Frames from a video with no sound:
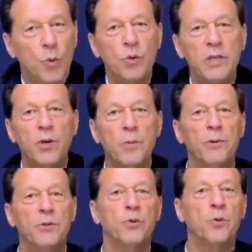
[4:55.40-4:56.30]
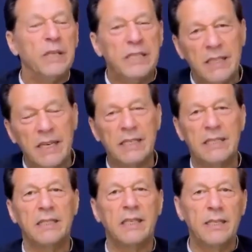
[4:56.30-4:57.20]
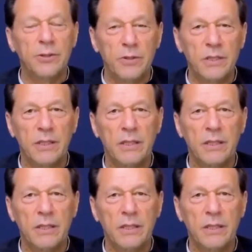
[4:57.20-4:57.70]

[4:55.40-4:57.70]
उनके ऊपर तो कोई इस तरह की चीज़ें नहीं हुई